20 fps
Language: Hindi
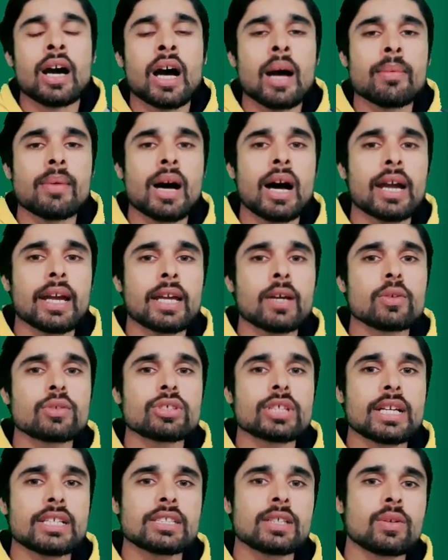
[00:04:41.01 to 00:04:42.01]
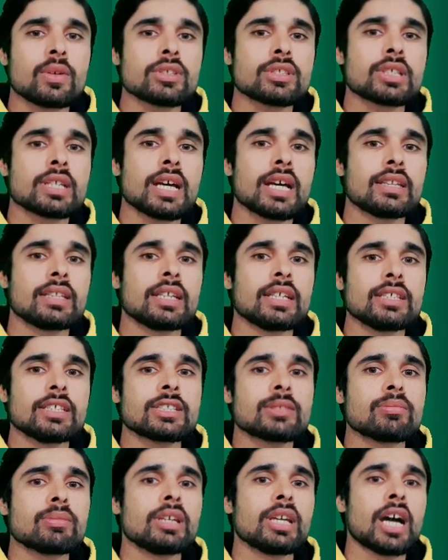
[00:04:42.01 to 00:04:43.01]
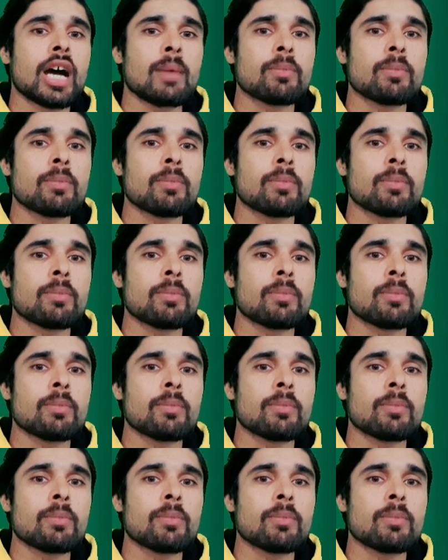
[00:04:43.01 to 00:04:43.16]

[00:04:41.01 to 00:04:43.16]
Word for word: अब आगे कुछ ऐसे क्वेश्चन आते हैं जिसमें